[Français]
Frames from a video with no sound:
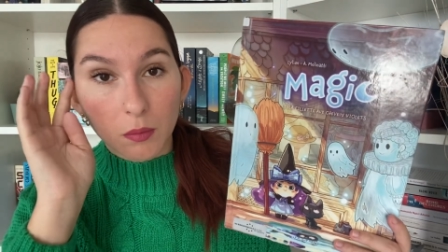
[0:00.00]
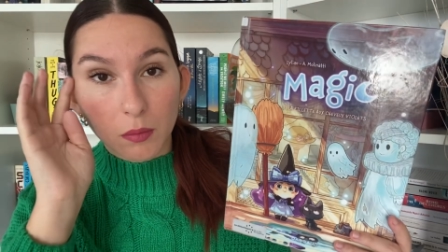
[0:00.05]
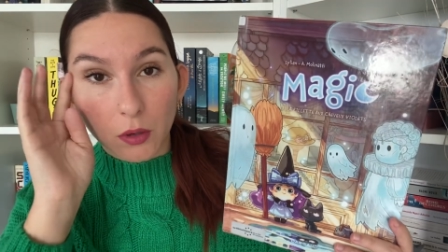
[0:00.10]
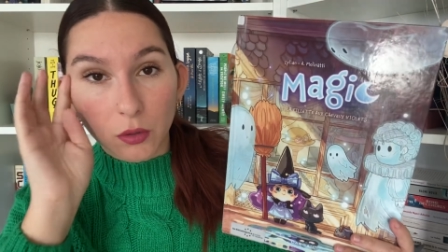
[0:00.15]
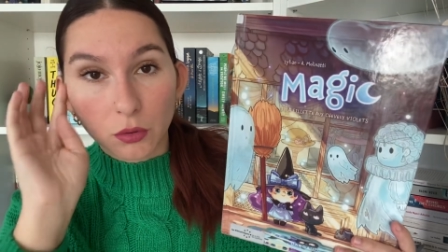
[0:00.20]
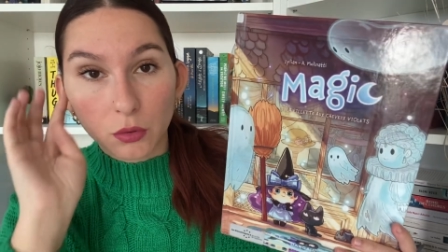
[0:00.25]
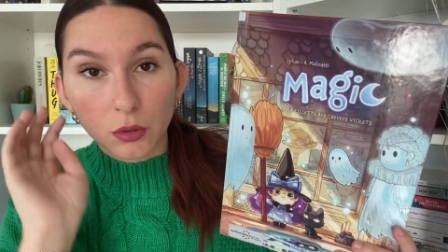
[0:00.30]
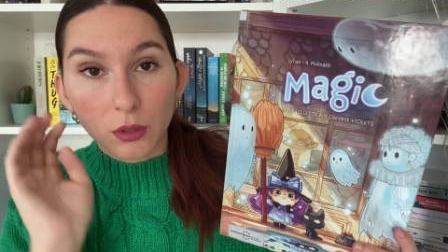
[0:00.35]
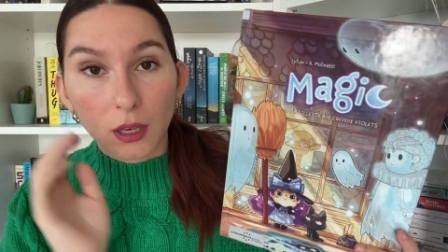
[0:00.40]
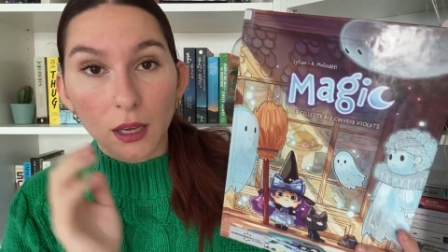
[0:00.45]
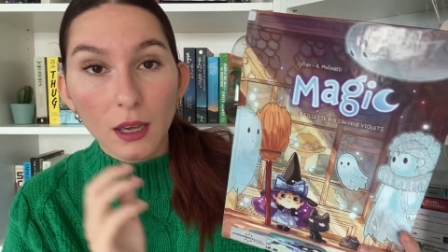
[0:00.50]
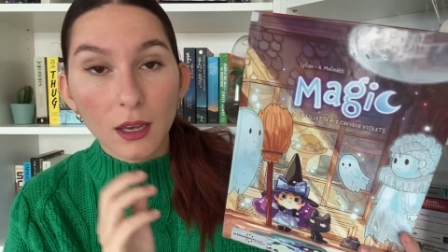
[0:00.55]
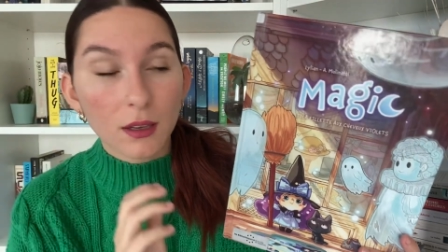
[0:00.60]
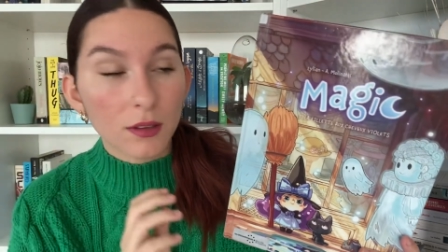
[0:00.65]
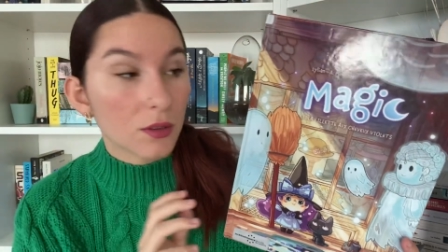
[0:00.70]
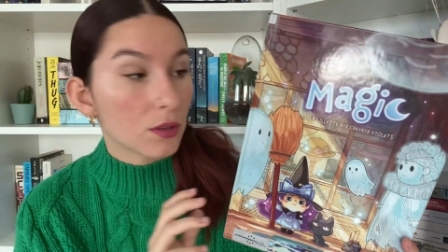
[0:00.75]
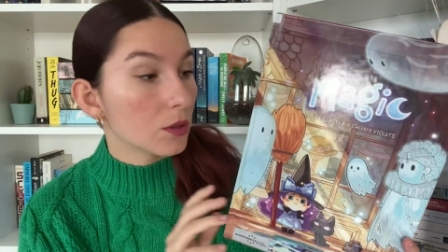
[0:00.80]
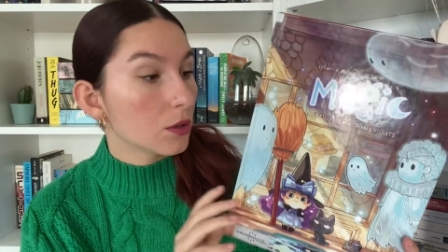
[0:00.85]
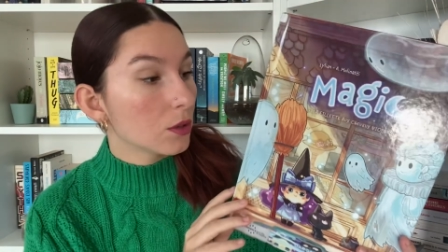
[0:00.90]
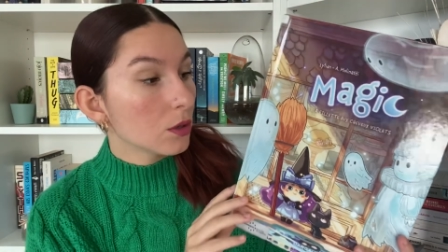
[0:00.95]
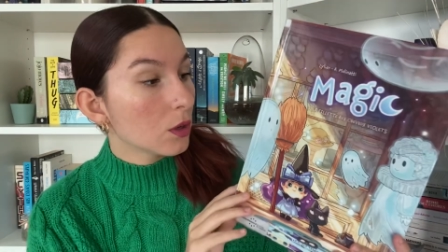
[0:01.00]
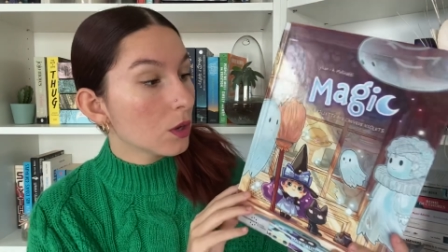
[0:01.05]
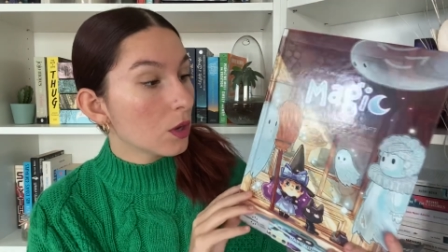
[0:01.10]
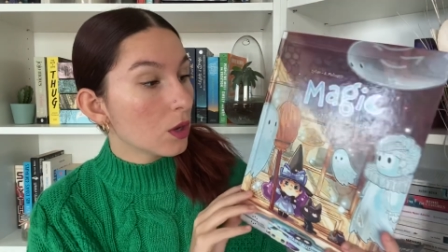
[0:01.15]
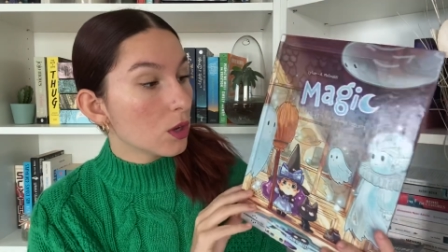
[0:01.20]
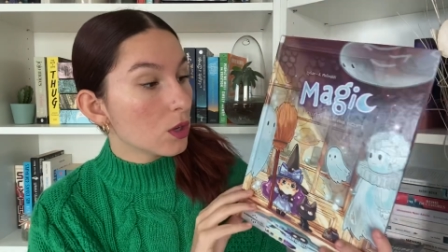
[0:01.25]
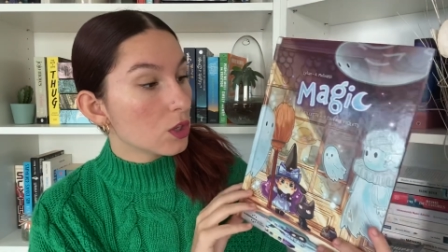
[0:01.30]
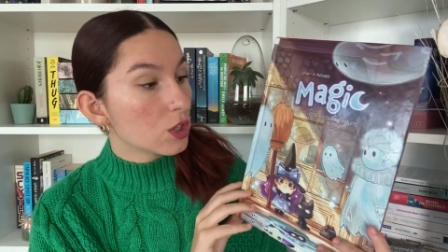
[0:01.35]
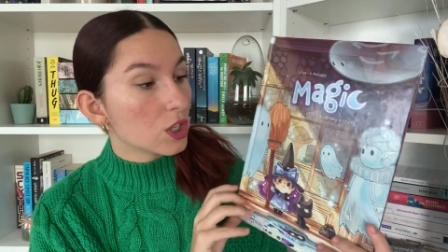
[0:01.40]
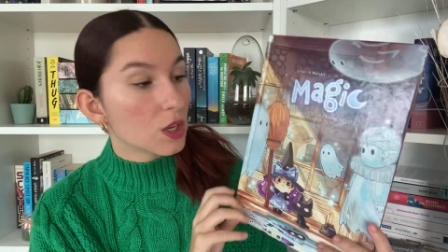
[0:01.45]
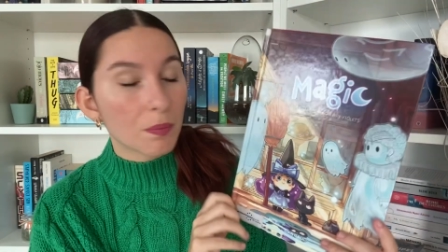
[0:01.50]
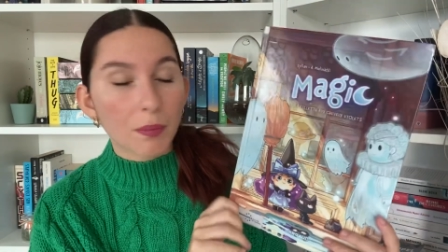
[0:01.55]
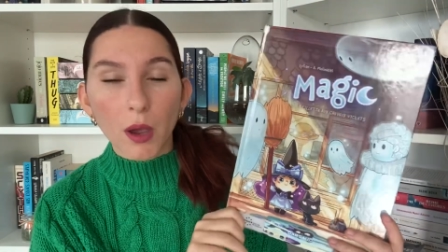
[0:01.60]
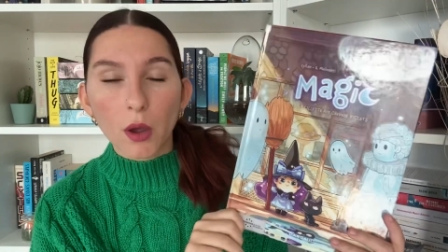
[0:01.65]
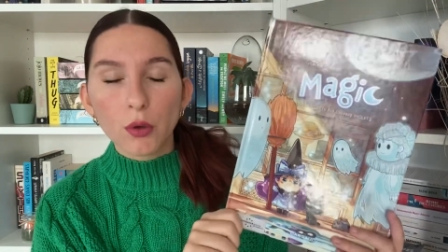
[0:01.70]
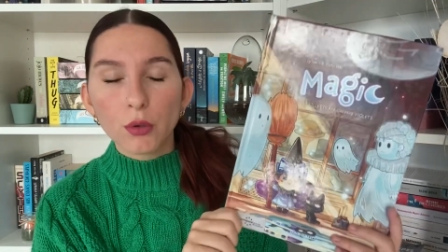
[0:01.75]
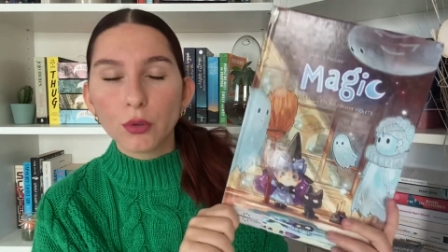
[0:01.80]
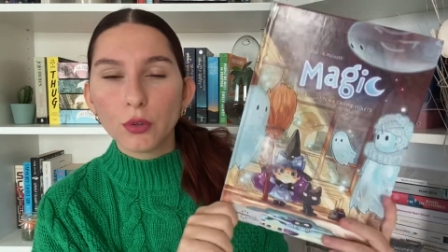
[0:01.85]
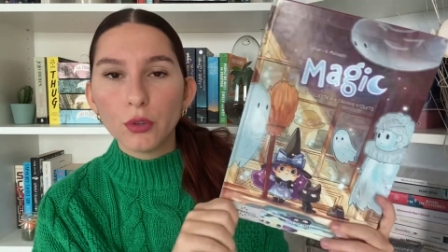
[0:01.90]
Mais en tout cas, j'ai pas eu de